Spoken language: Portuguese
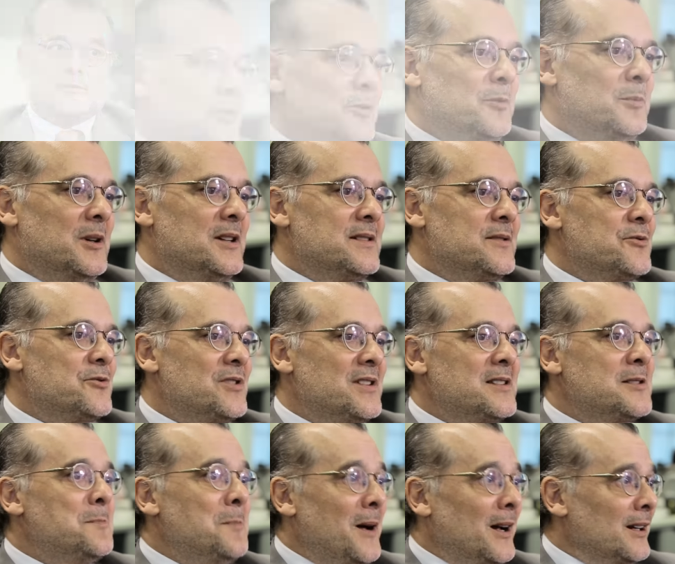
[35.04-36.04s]
No Brasil já
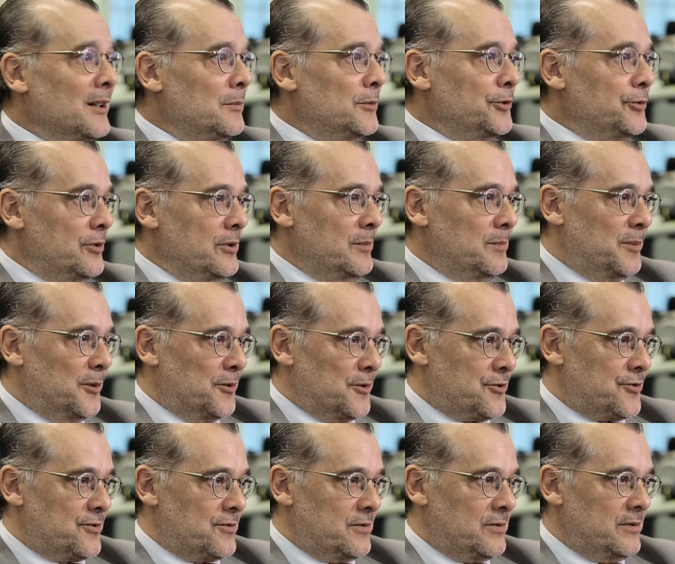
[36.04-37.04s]
se paga muito
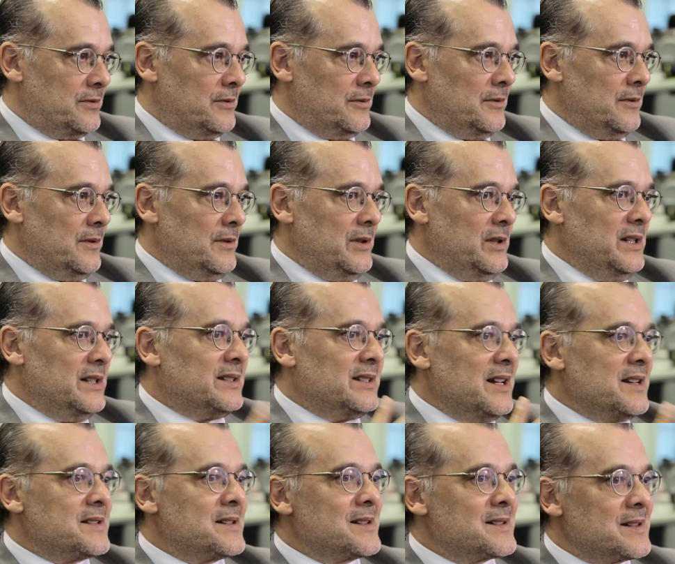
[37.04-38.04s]
imposto e
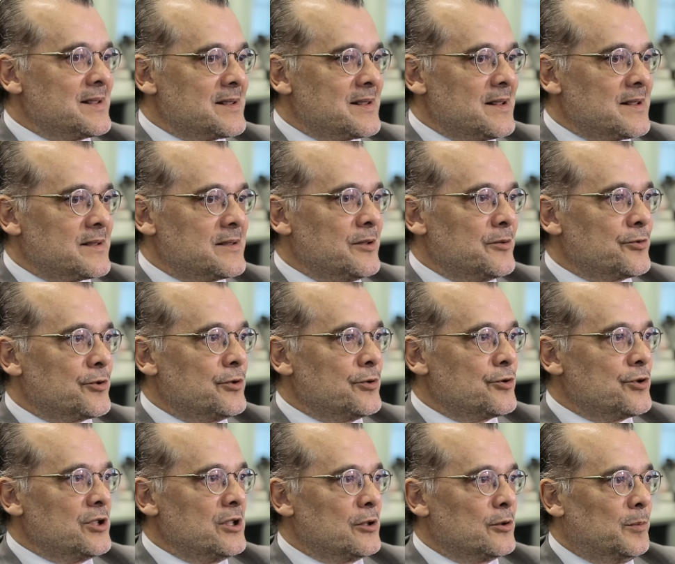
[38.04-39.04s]
tem-se a sensação de que o
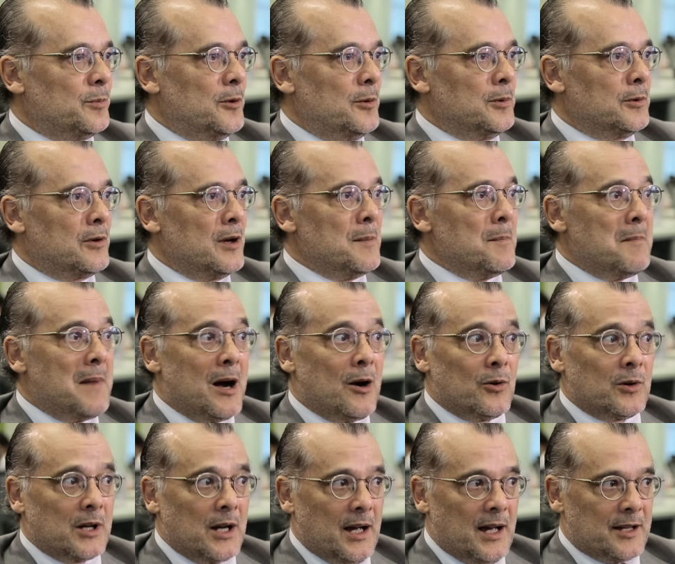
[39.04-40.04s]
dinheiro público é
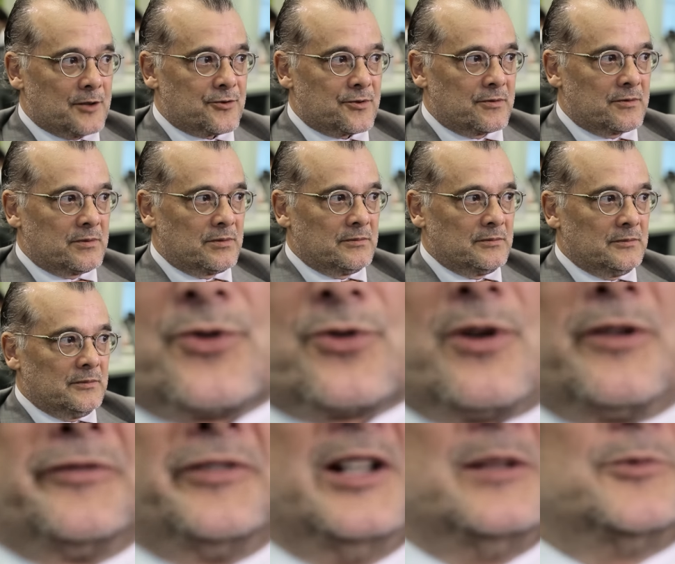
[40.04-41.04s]
mal gasto.
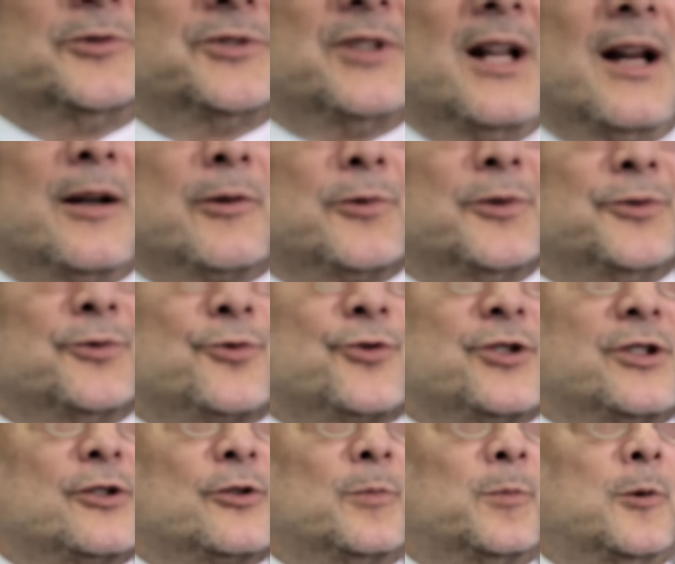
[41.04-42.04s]
Só vai mudar quando o
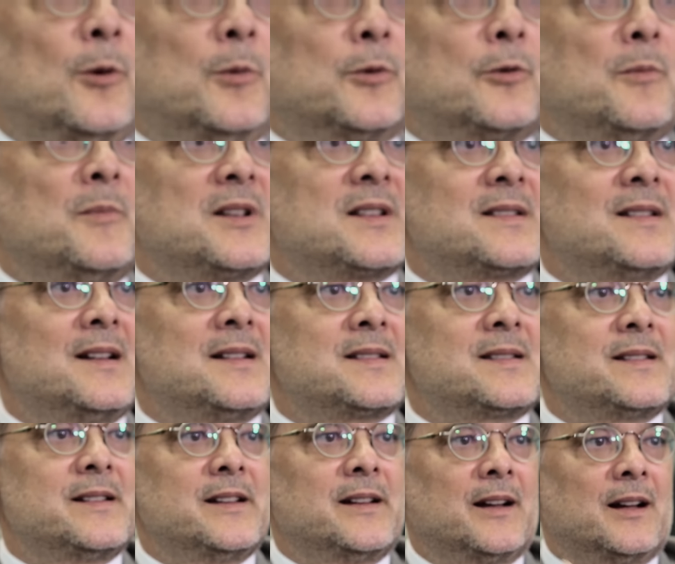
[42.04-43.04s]
dinheiro público começar a
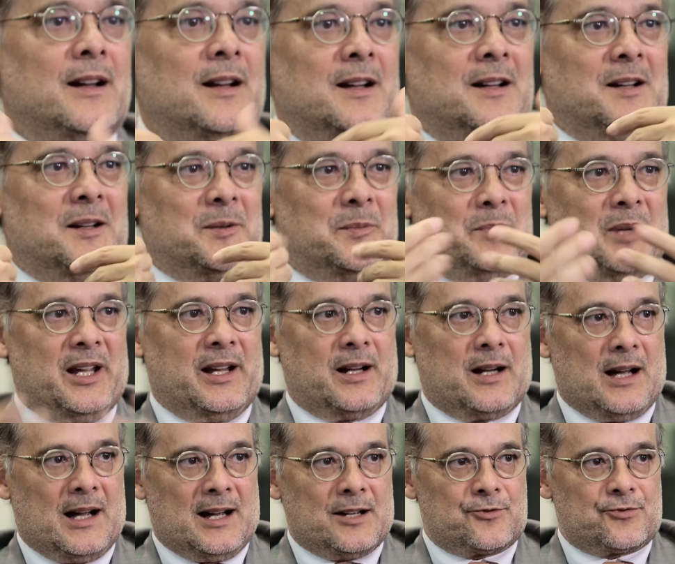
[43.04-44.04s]
ser bem
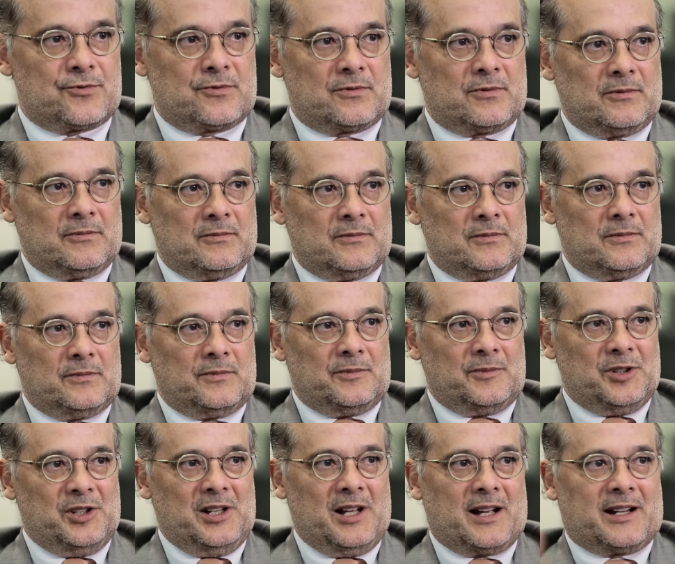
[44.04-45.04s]
gasto
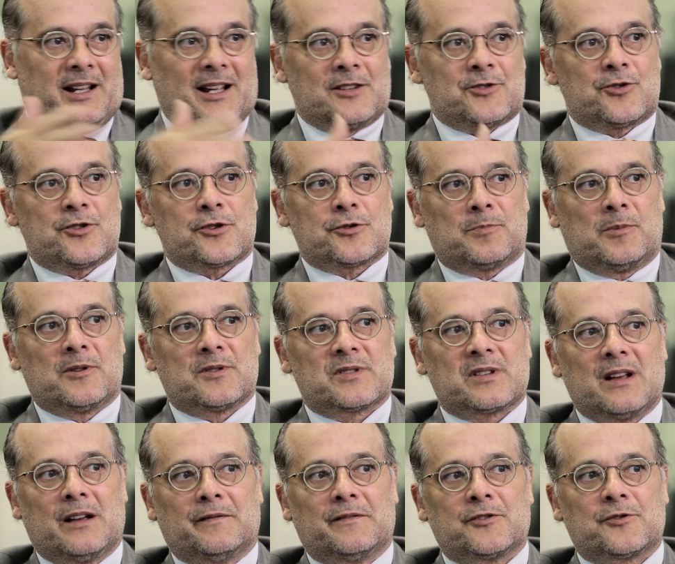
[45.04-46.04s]
e aqueles
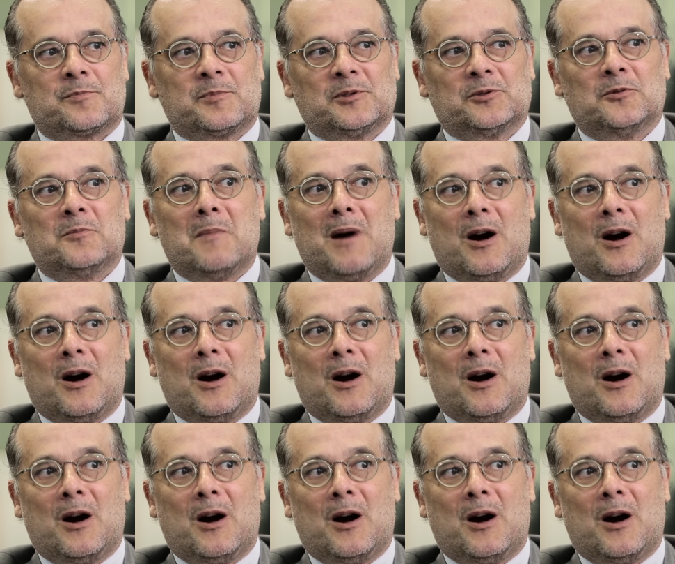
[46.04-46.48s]
responsáveis pelo